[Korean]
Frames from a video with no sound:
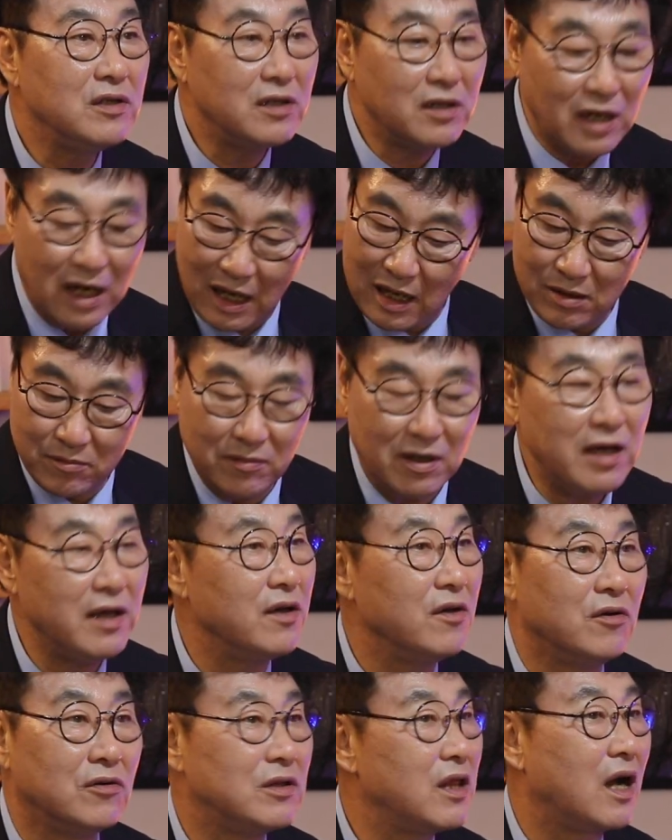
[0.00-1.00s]
이건
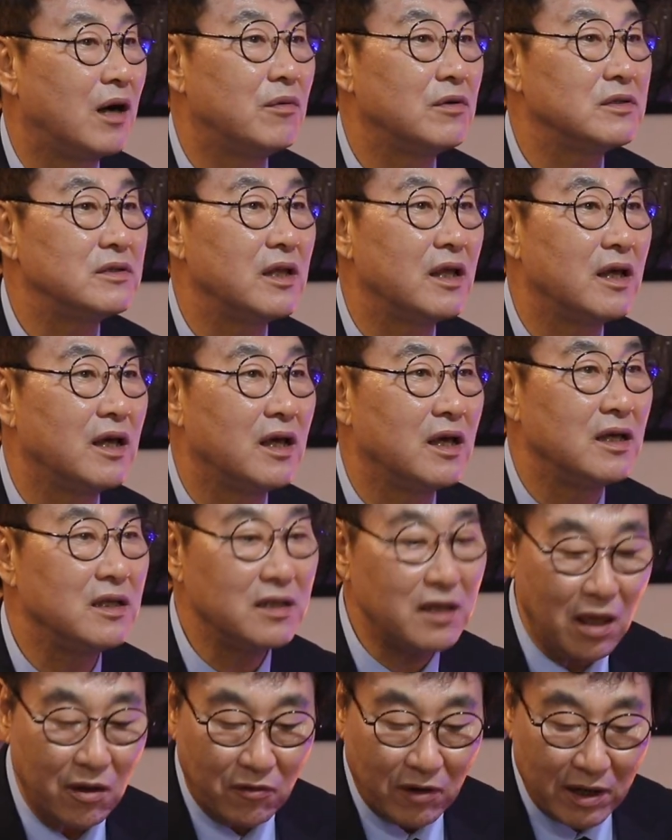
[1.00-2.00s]
악마예요. 내가 볼 때 이게